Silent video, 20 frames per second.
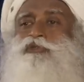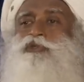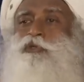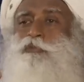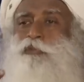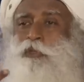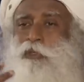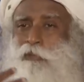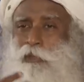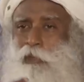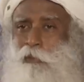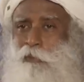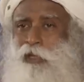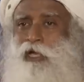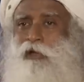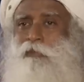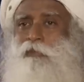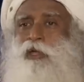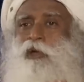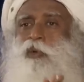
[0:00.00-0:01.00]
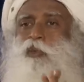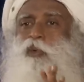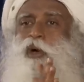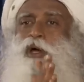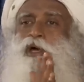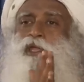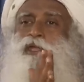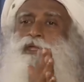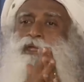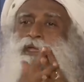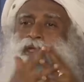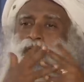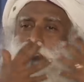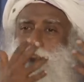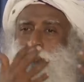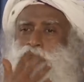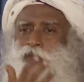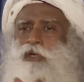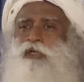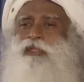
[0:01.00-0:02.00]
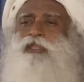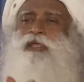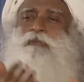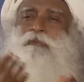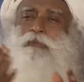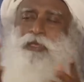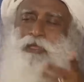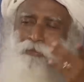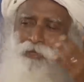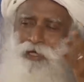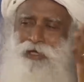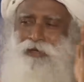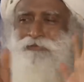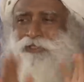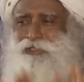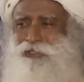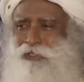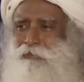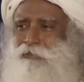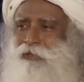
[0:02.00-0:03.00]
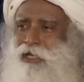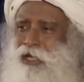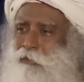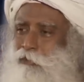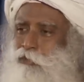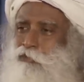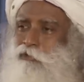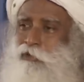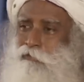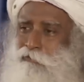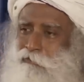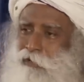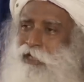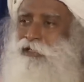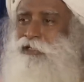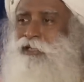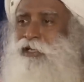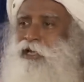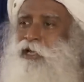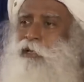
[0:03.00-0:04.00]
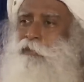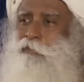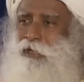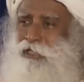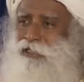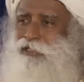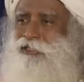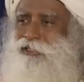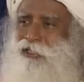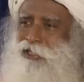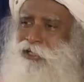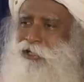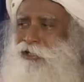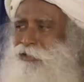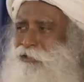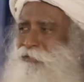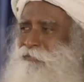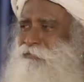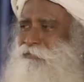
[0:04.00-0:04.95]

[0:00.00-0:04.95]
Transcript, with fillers: есть радость от того, что два человека стали одним целым и наслаждаются этим.